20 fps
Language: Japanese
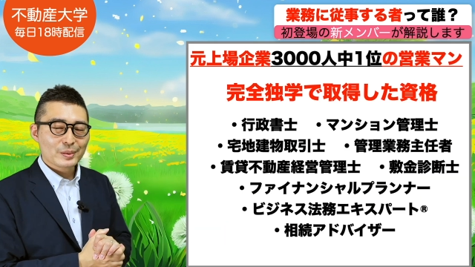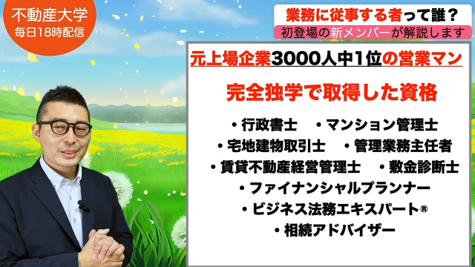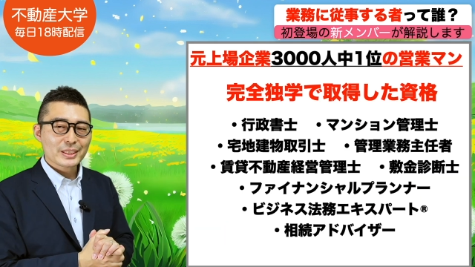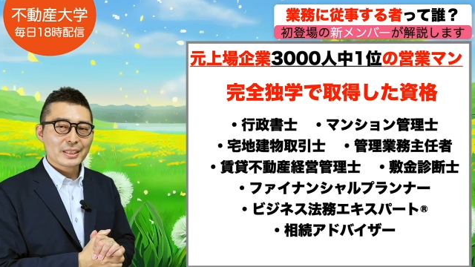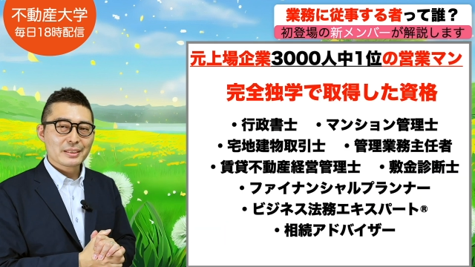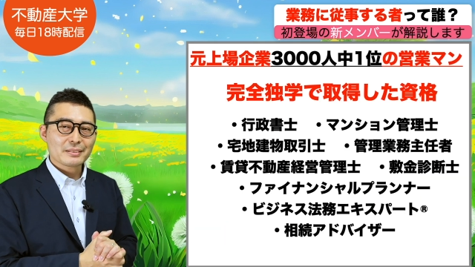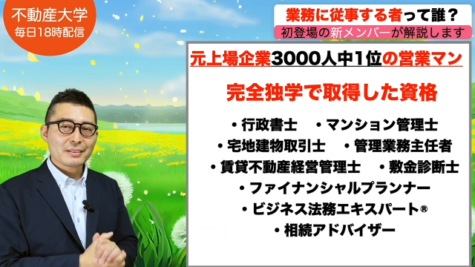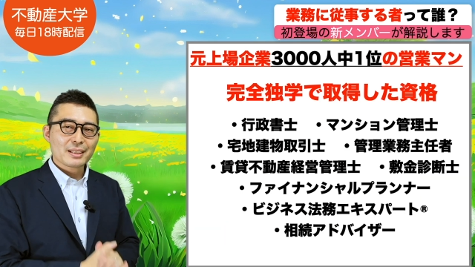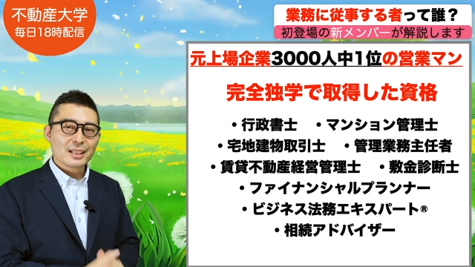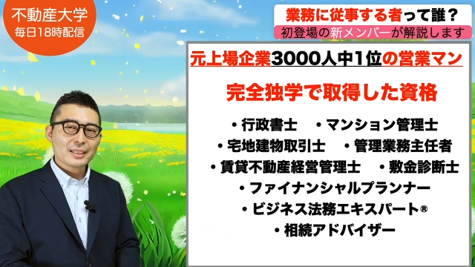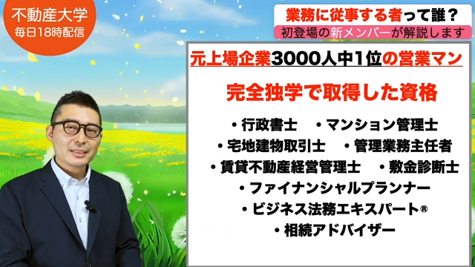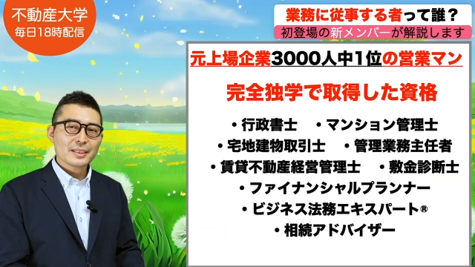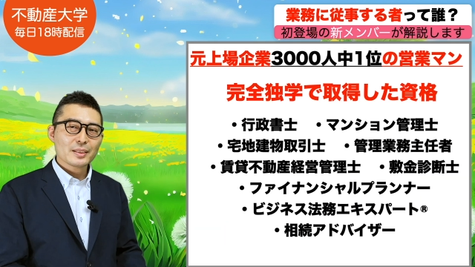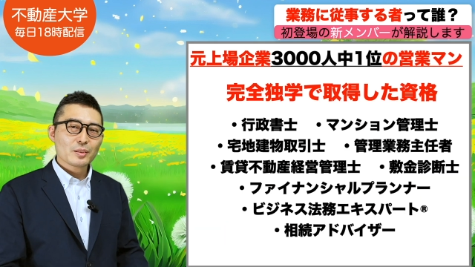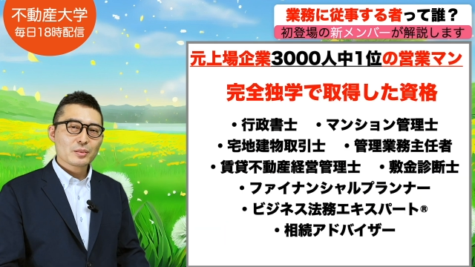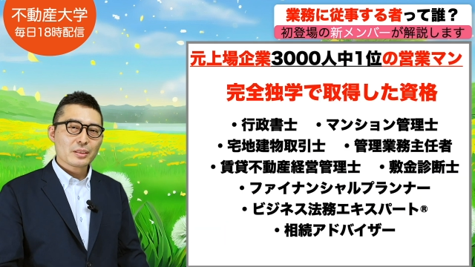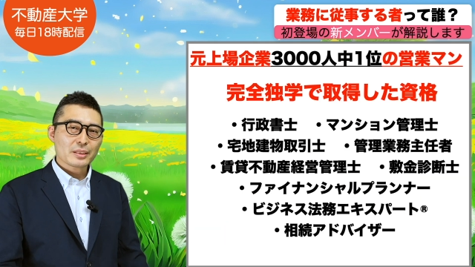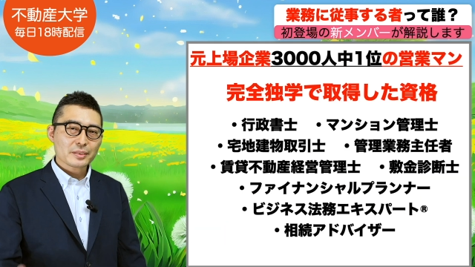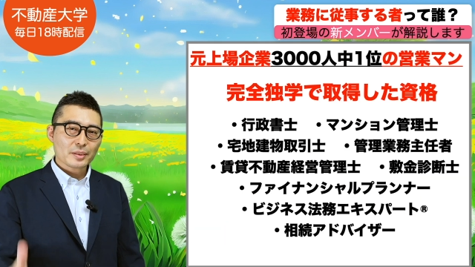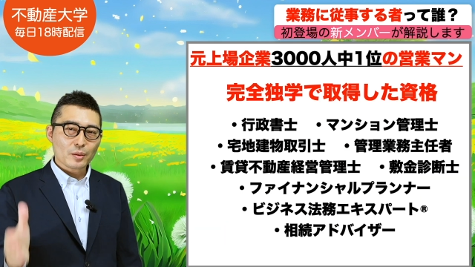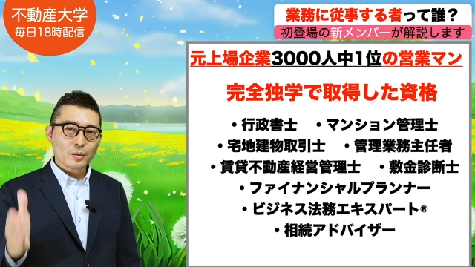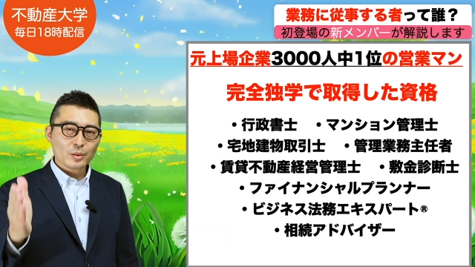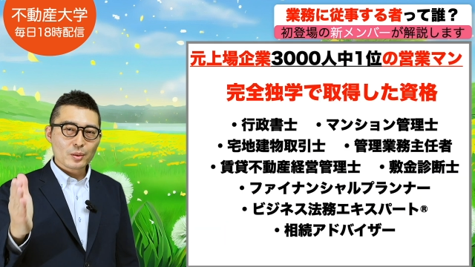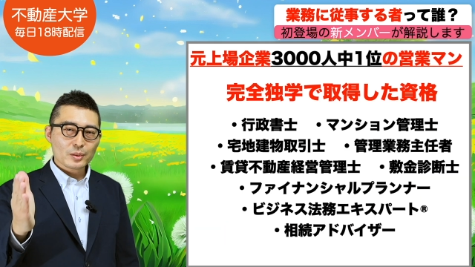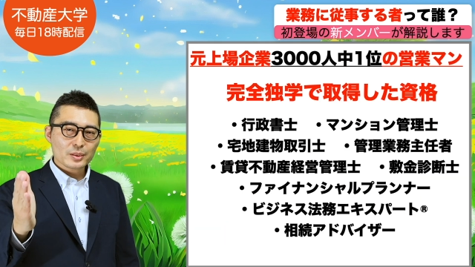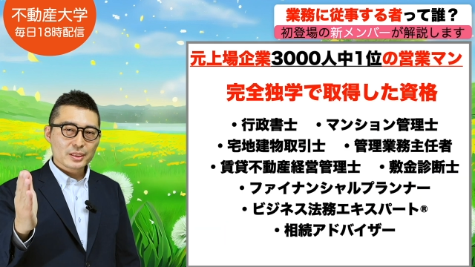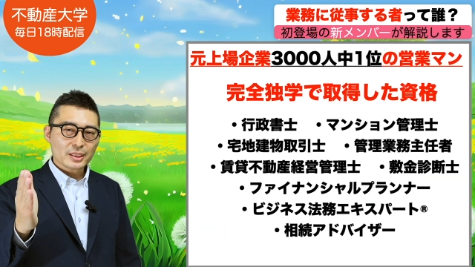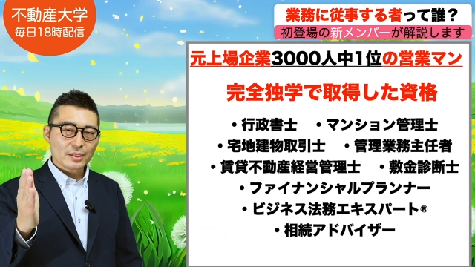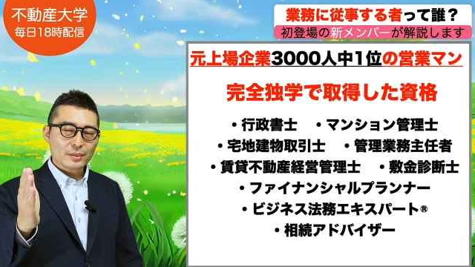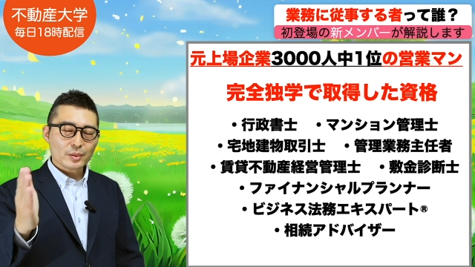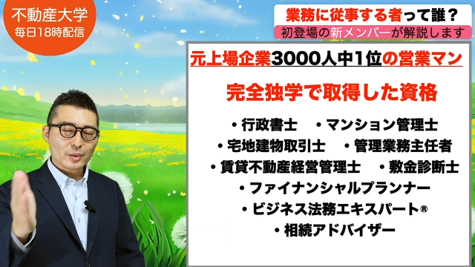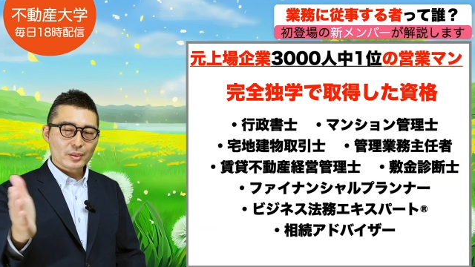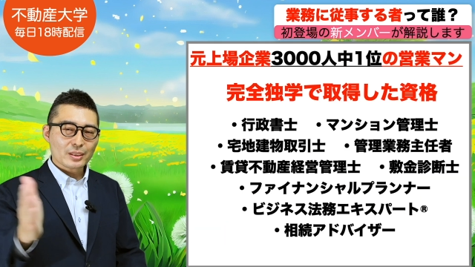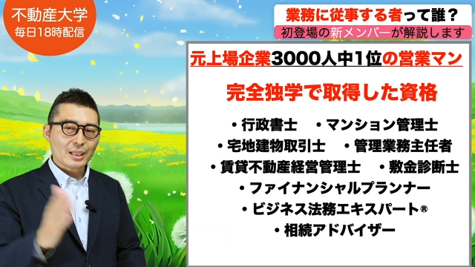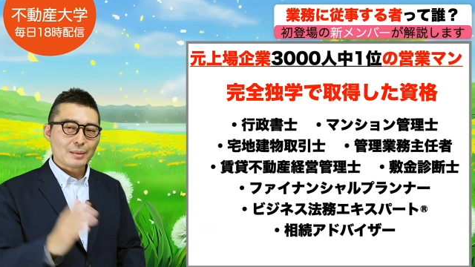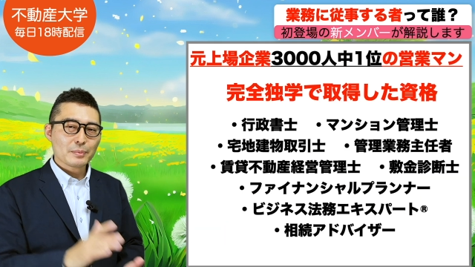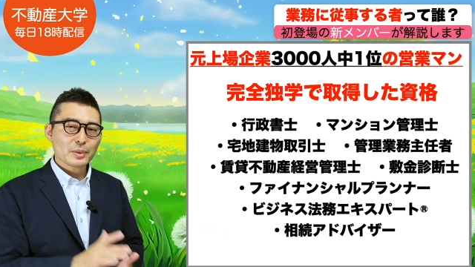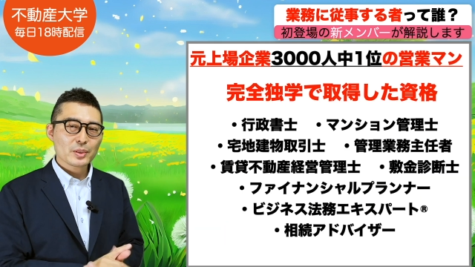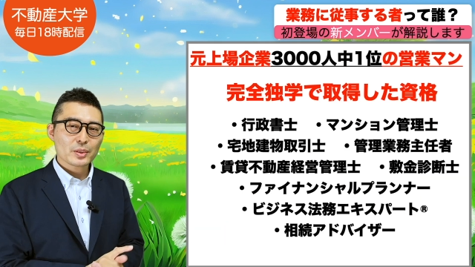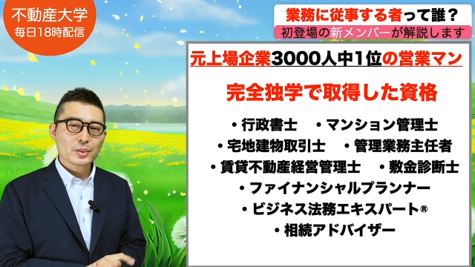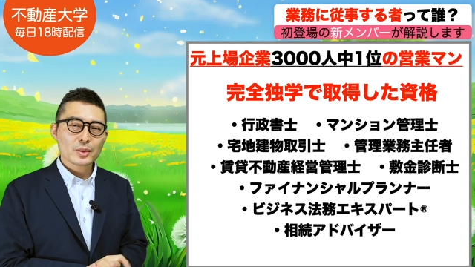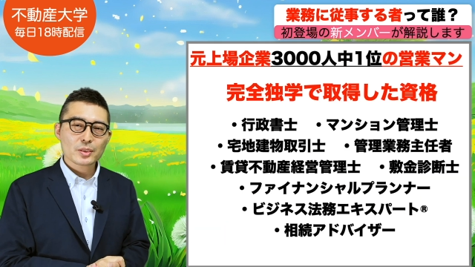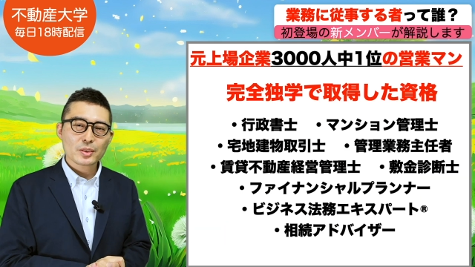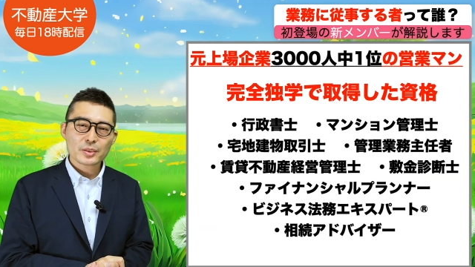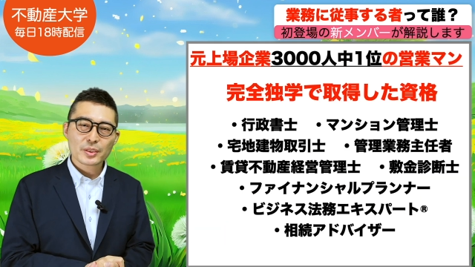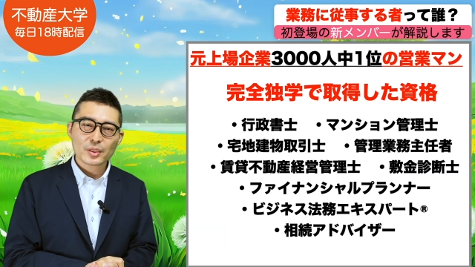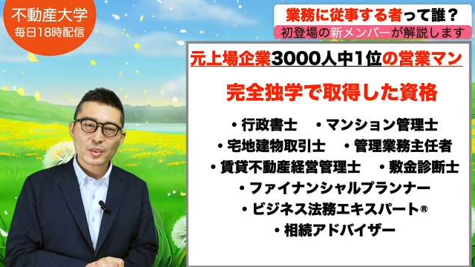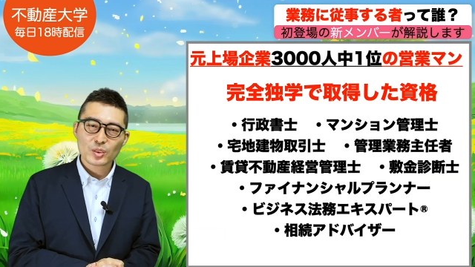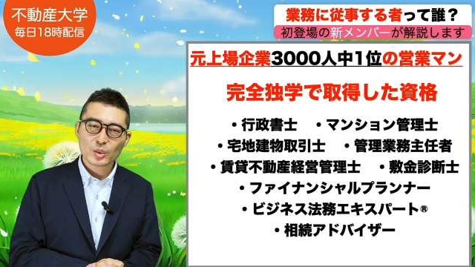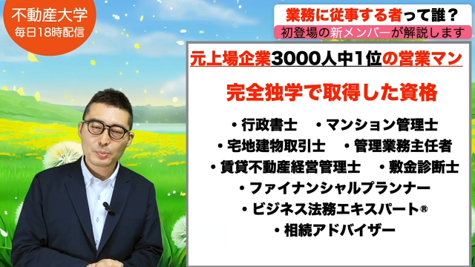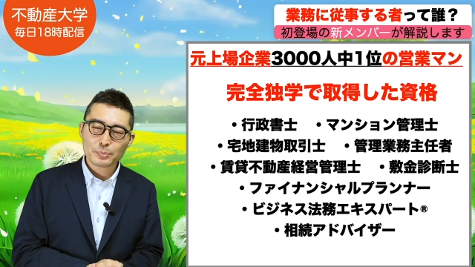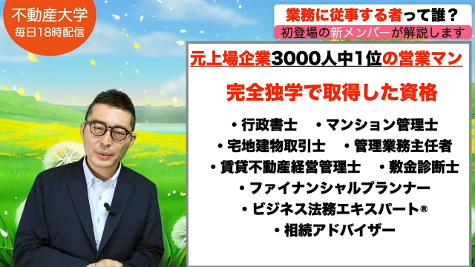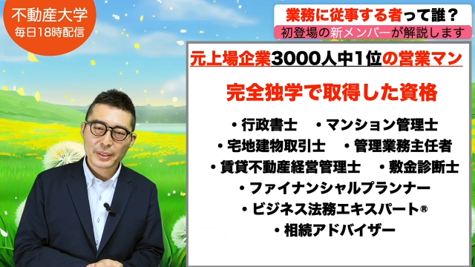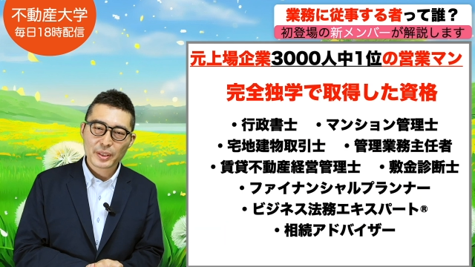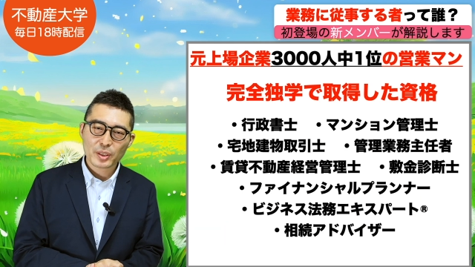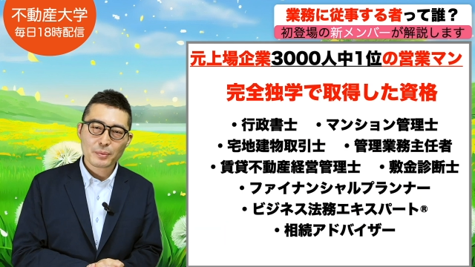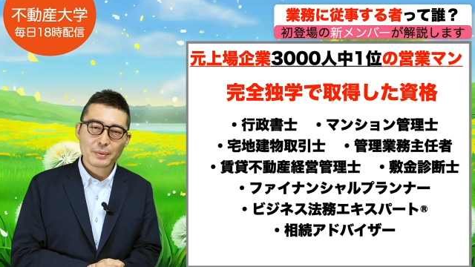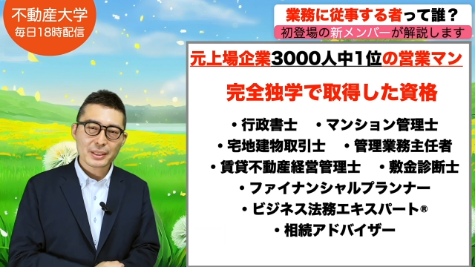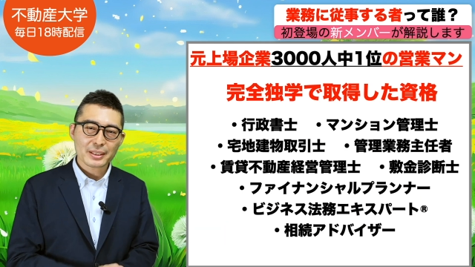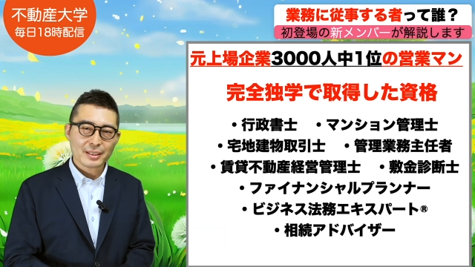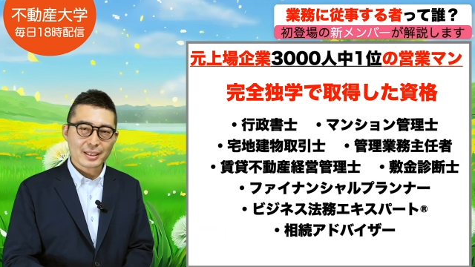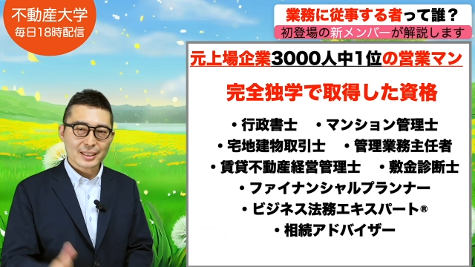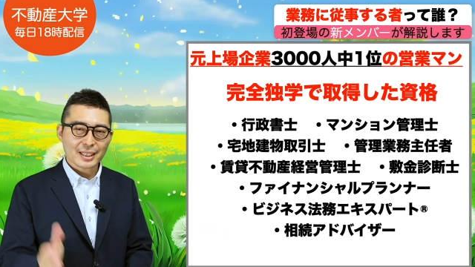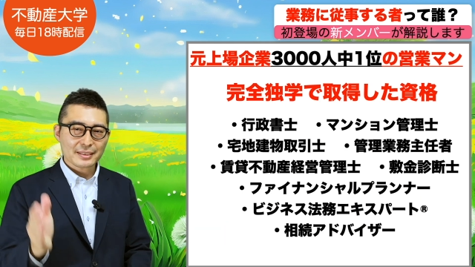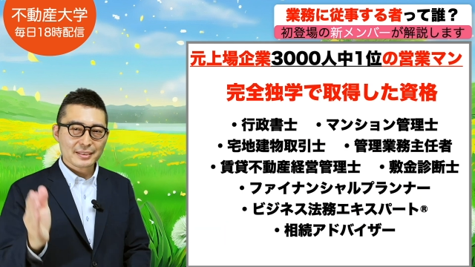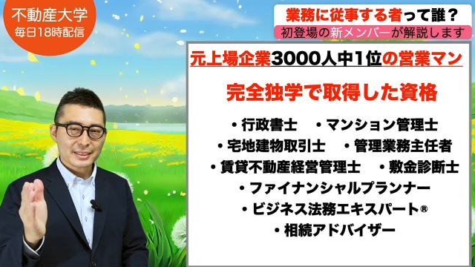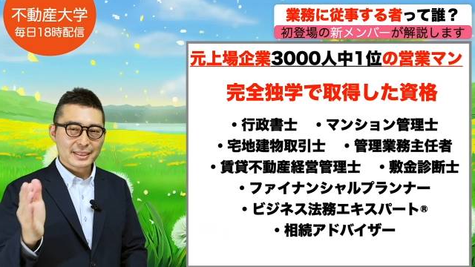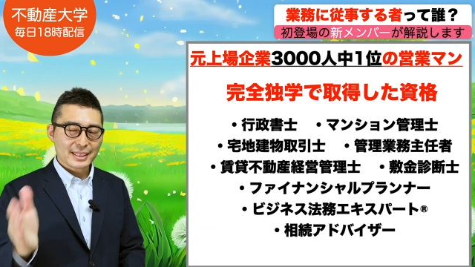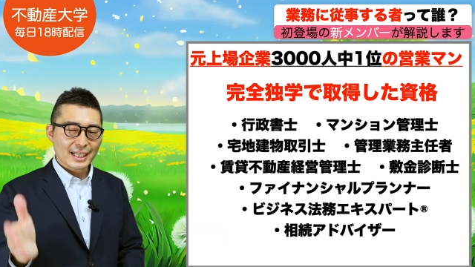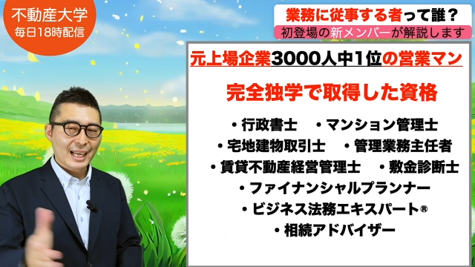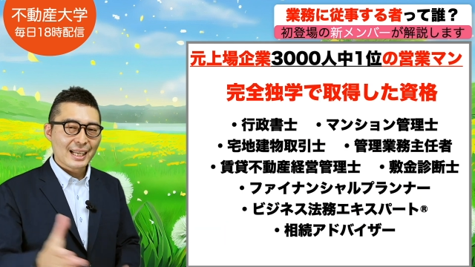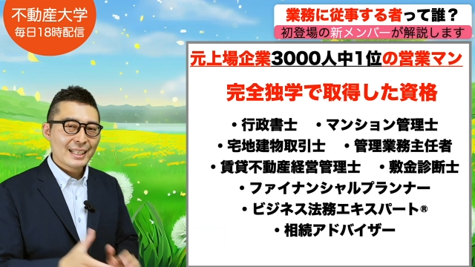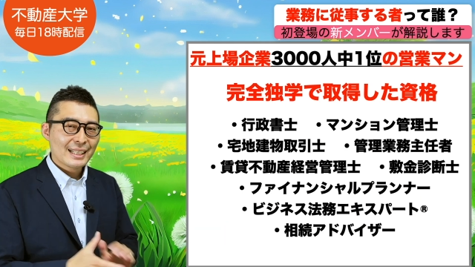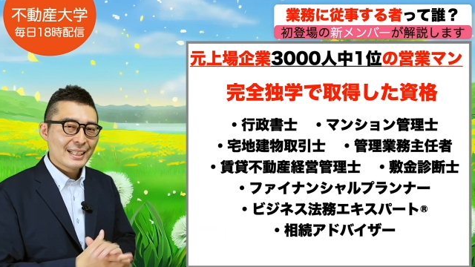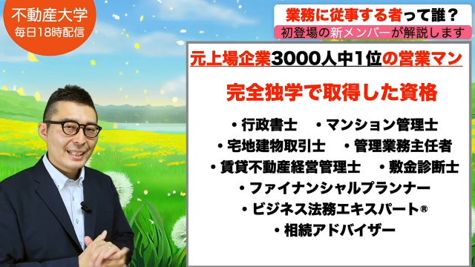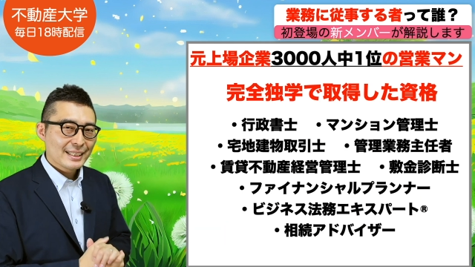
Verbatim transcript: のチャンネルは完全独学で心と資格を取った、元上場企業のトップ営業までや私が、